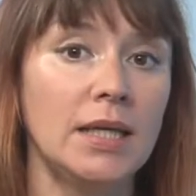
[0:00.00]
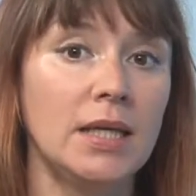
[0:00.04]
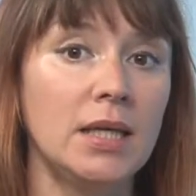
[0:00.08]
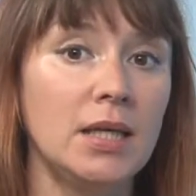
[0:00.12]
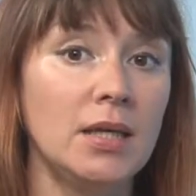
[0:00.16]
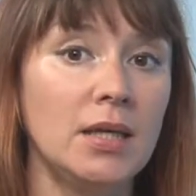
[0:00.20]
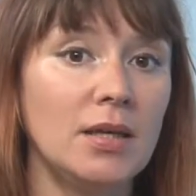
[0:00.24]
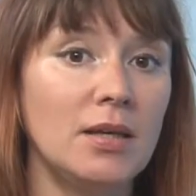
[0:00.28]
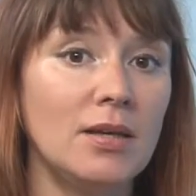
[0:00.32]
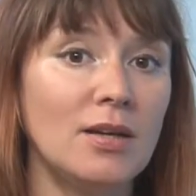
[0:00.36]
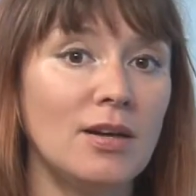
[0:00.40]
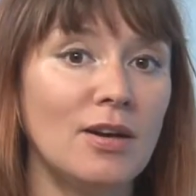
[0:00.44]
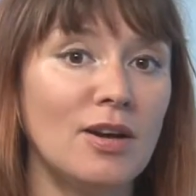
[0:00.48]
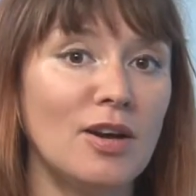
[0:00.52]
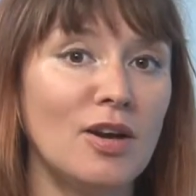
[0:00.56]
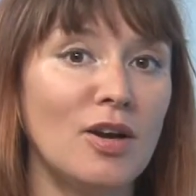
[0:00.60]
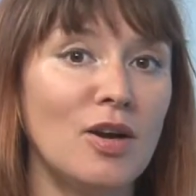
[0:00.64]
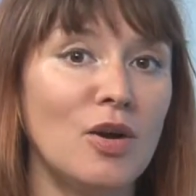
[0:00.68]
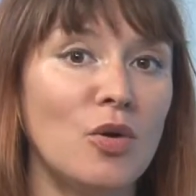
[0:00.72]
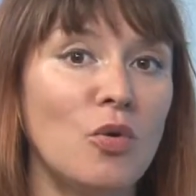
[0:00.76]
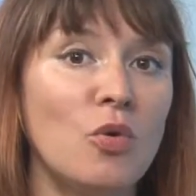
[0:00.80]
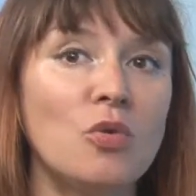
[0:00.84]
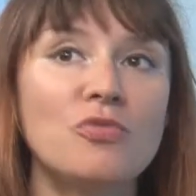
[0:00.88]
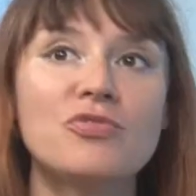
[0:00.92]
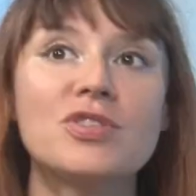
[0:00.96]
И
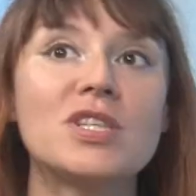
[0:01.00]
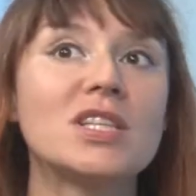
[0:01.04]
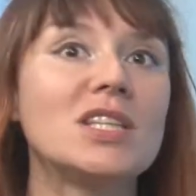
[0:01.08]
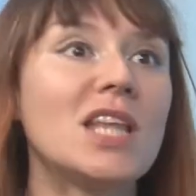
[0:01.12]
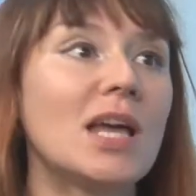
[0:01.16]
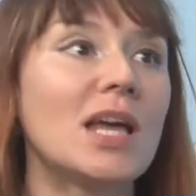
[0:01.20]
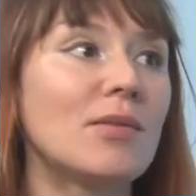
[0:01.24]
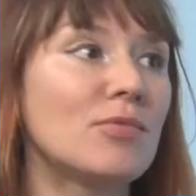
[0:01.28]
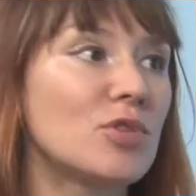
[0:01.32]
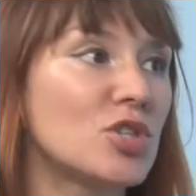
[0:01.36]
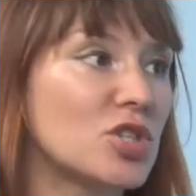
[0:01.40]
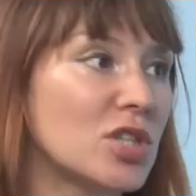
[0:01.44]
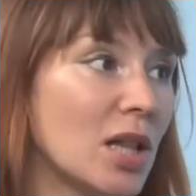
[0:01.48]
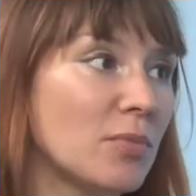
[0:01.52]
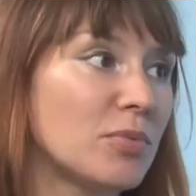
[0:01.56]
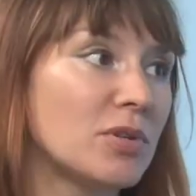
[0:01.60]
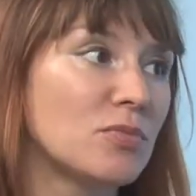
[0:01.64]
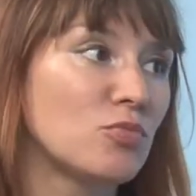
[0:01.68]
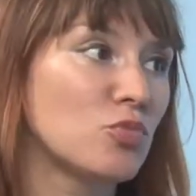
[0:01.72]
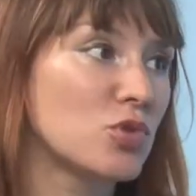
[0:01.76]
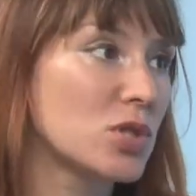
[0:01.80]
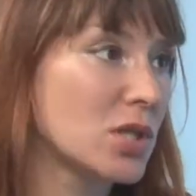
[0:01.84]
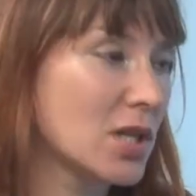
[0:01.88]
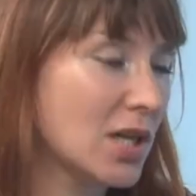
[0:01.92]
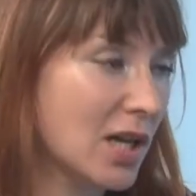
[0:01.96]
э, он всегда мечтал
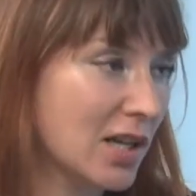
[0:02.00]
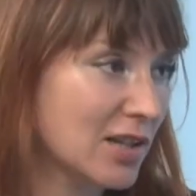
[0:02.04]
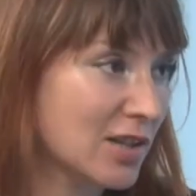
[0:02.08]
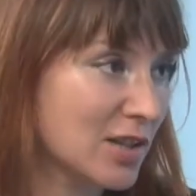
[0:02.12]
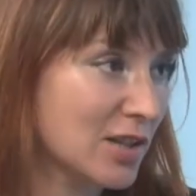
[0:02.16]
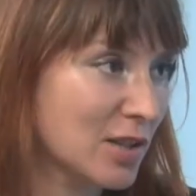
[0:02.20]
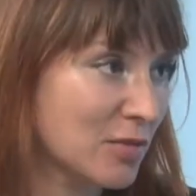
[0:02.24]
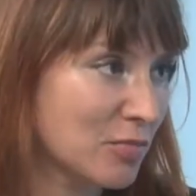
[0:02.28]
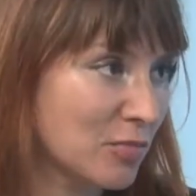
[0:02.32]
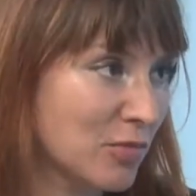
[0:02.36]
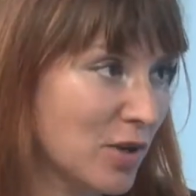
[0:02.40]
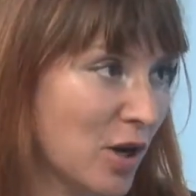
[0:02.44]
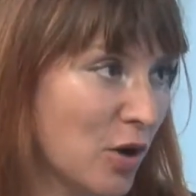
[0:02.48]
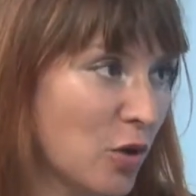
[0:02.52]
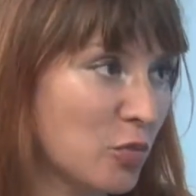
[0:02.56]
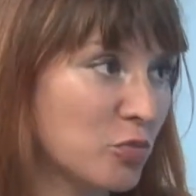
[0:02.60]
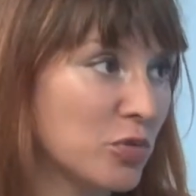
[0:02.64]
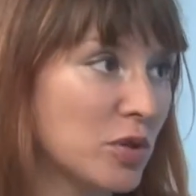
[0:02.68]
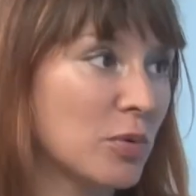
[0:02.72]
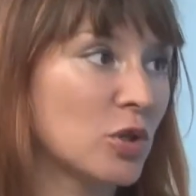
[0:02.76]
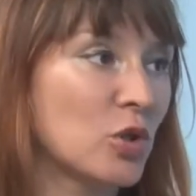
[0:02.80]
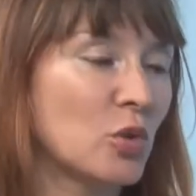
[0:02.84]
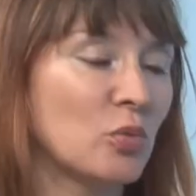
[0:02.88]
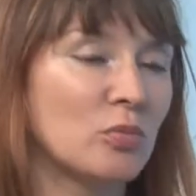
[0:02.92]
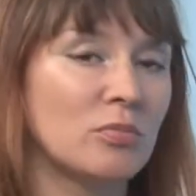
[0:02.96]
быть музыкантом, как он
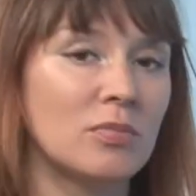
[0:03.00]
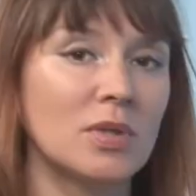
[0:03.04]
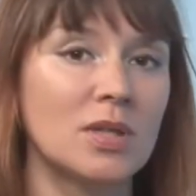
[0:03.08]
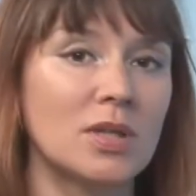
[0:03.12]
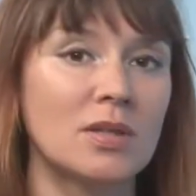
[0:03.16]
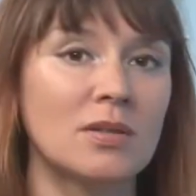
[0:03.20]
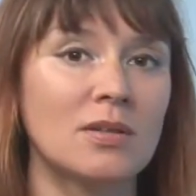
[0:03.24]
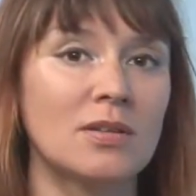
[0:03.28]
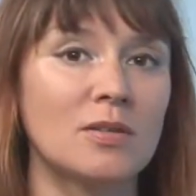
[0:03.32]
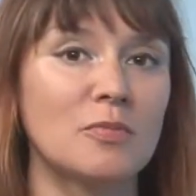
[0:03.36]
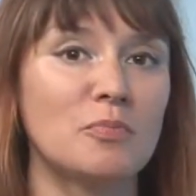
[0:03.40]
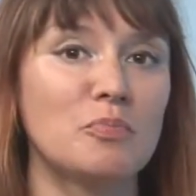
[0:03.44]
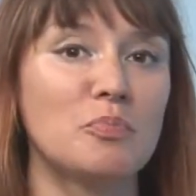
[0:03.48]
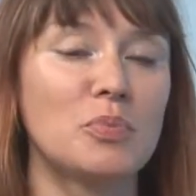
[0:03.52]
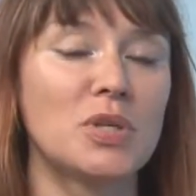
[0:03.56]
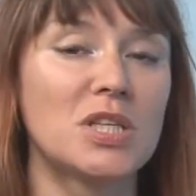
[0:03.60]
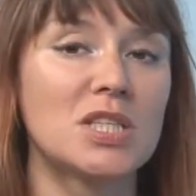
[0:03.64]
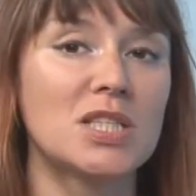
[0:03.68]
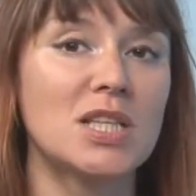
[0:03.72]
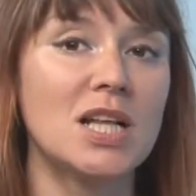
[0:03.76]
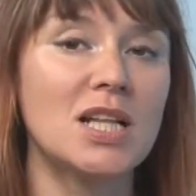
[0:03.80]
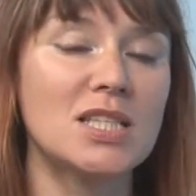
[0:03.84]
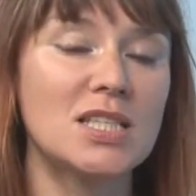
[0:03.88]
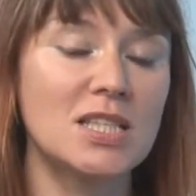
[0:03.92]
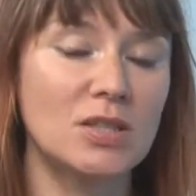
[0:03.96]
мне потом э,
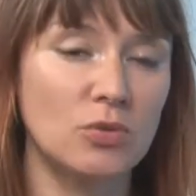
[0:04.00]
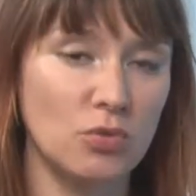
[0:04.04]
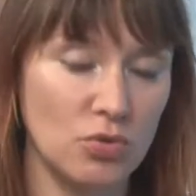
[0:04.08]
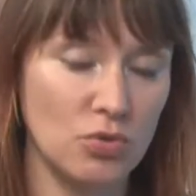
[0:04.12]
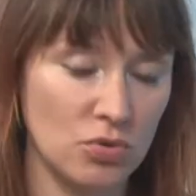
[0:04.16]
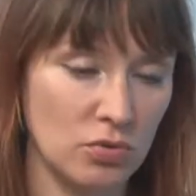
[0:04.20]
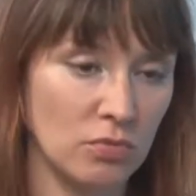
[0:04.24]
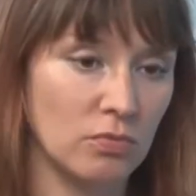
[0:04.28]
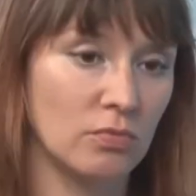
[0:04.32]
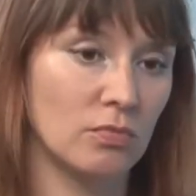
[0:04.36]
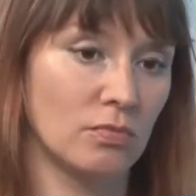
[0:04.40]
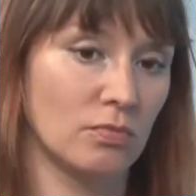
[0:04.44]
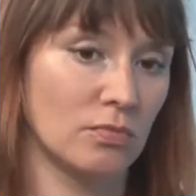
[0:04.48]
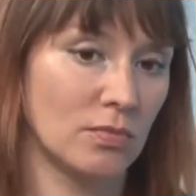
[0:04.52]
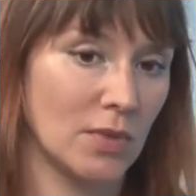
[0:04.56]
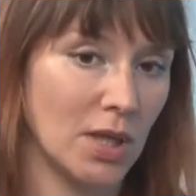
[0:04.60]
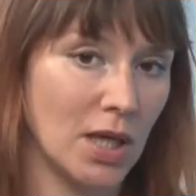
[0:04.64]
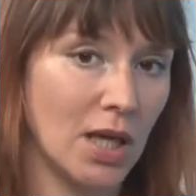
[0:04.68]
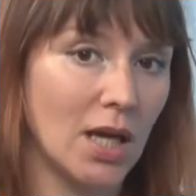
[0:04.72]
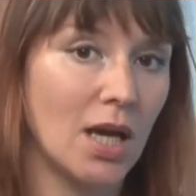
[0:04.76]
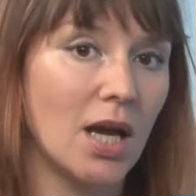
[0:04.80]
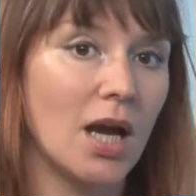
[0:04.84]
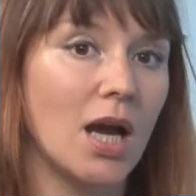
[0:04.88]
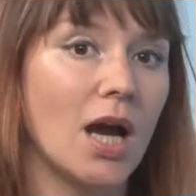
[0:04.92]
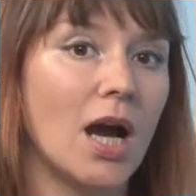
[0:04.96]
признался, то есть он
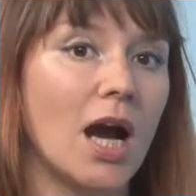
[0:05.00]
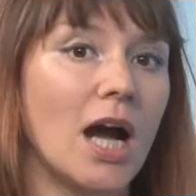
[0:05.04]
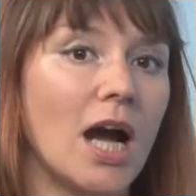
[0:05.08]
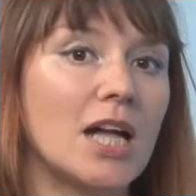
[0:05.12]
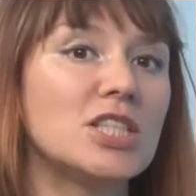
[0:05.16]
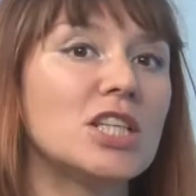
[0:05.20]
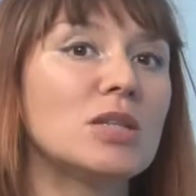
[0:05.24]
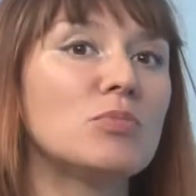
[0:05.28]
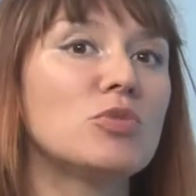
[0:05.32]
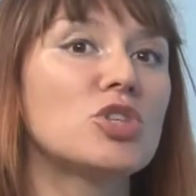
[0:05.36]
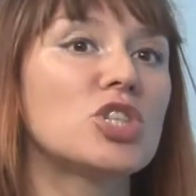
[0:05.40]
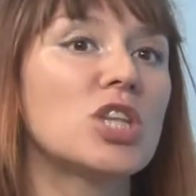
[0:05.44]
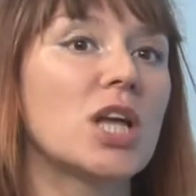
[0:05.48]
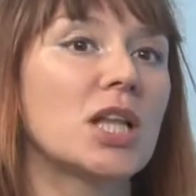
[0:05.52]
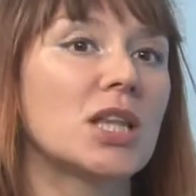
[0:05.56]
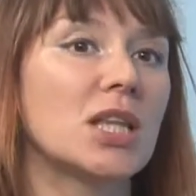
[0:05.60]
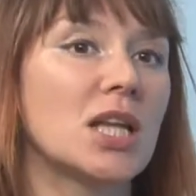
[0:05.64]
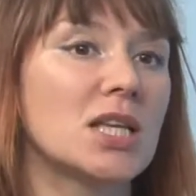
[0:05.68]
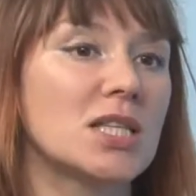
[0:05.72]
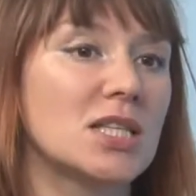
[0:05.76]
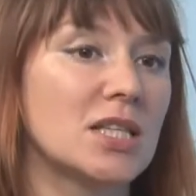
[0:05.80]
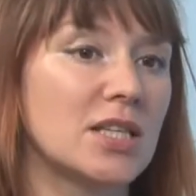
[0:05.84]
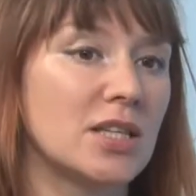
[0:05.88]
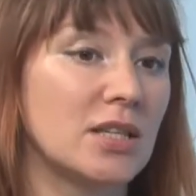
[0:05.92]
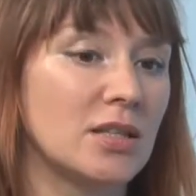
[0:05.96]
Хотел мечтать
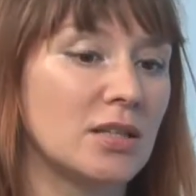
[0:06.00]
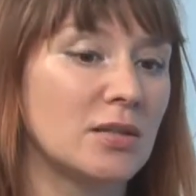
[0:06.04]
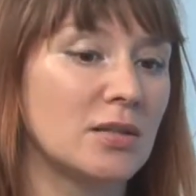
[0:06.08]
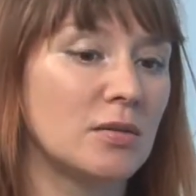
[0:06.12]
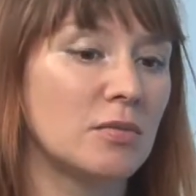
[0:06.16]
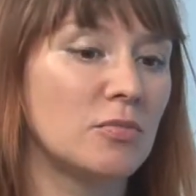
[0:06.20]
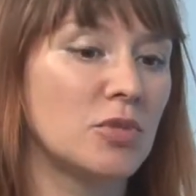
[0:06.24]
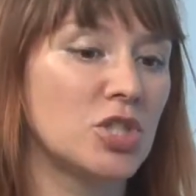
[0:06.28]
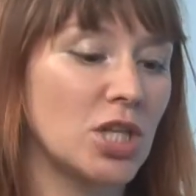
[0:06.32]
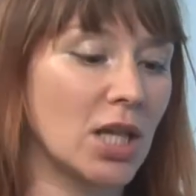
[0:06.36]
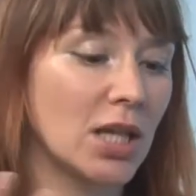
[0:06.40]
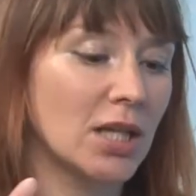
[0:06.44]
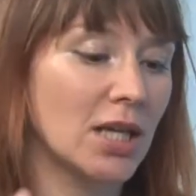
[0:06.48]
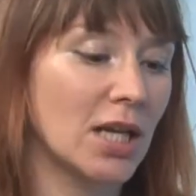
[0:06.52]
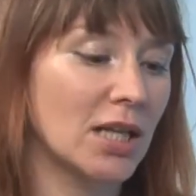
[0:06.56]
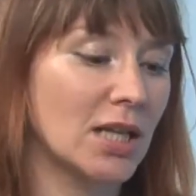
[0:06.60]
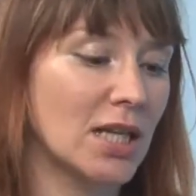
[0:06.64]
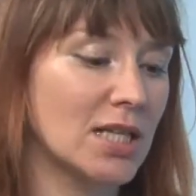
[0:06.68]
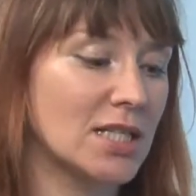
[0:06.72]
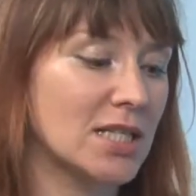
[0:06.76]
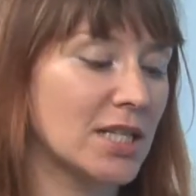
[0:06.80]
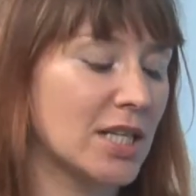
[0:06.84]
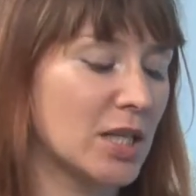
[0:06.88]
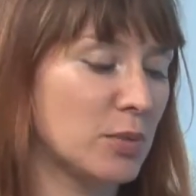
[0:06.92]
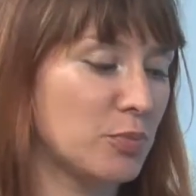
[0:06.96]
на, э, мечтал играть
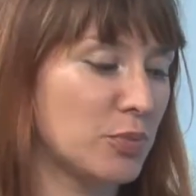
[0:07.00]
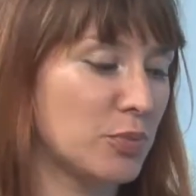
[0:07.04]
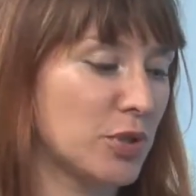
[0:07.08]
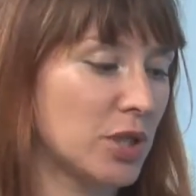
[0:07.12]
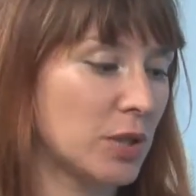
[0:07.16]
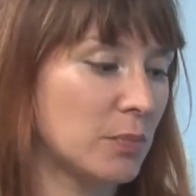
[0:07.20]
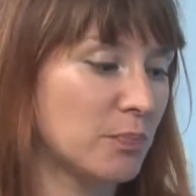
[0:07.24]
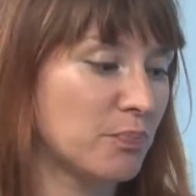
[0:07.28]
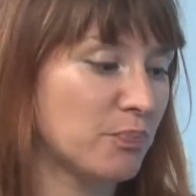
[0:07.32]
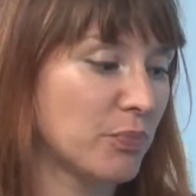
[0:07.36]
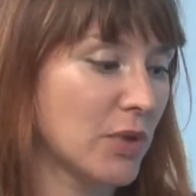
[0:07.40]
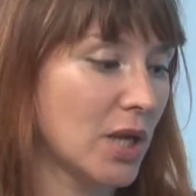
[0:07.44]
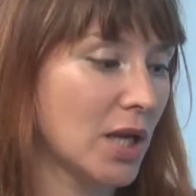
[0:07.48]
на скрипке.